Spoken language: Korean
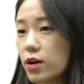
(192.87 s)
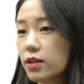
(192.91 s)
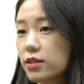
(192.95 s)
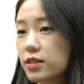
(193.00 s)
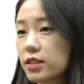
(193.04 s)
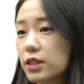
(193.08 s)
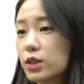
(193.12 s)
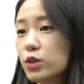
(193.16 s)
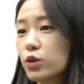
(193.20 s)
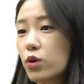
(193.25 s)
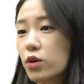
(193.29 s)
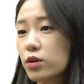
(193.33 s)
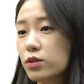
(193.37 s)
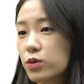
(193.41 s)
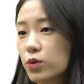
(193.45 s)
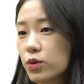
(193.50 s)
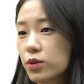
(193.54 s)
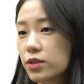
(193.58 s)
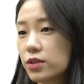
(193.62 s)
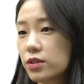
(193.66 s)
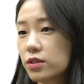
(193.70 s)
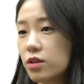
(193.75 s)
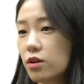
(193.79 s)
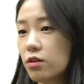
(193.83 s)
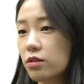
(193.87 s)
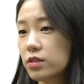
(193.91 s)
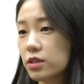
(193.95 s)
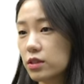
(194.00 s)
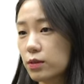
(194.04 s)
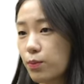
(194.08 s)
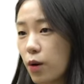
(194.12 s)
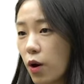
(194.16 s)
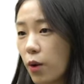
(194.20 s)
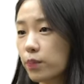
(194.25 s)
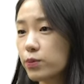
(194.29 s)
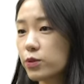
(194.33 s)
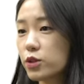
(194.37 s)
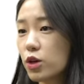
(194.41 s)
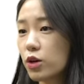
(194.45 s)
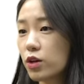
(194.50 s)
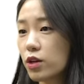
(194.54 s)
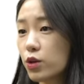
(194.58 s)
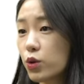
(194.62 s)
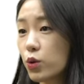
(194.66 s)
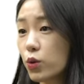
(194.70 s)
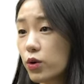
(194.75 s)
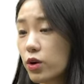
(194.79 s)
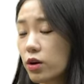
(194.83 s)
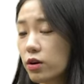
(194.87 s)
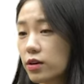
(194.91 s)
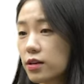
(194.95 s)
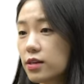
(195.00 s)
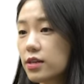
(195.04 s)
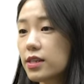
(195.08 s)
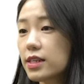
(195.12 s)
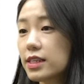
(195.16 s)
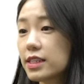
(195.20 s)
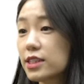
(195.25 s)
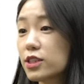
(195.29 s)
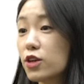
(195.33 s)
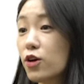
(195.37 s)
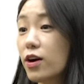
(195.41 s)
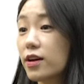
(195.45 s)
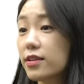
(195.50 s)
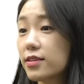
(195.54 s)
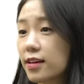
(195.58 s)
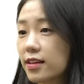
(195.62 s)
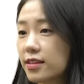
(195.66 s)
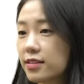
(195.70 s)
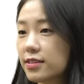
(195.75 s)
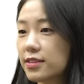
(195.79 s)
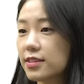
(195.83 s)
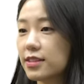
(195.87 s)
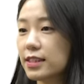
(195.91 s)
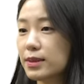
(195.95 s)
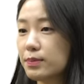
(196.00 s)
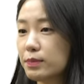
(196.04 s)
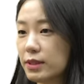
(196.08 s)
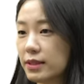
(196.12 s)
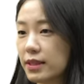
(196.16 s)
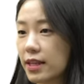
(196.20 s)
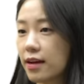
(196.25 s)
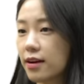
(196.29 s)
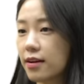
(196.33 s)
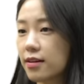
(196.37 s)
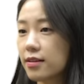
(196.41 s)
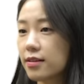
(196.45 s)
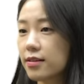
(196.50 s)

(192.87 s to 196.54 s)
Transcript: 증권으로서 그 법적인 효력을 인정한다는 뜻입니다.